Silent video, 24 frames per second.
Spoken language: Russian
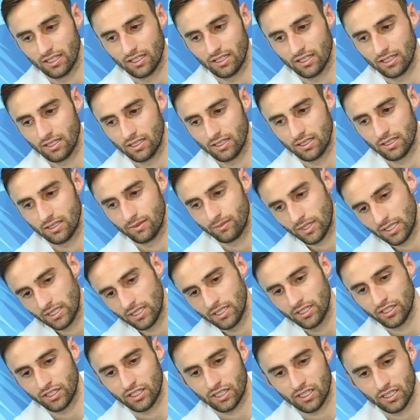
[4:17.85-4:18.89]
а,
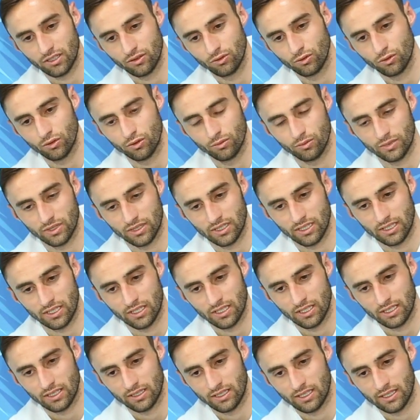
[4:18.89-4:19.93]
болельщика дома
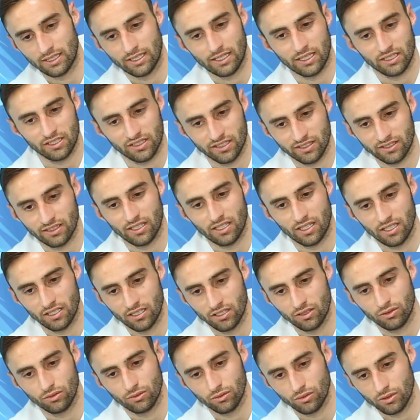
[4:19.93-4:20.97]
на, на нашей
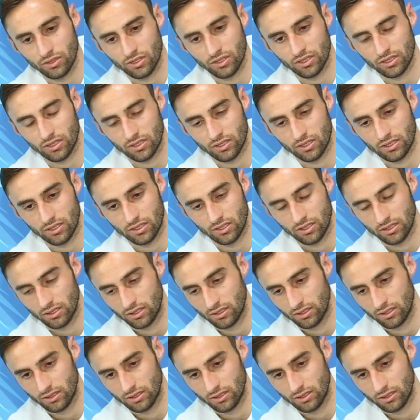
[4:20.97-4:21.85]
стороне тоже, на,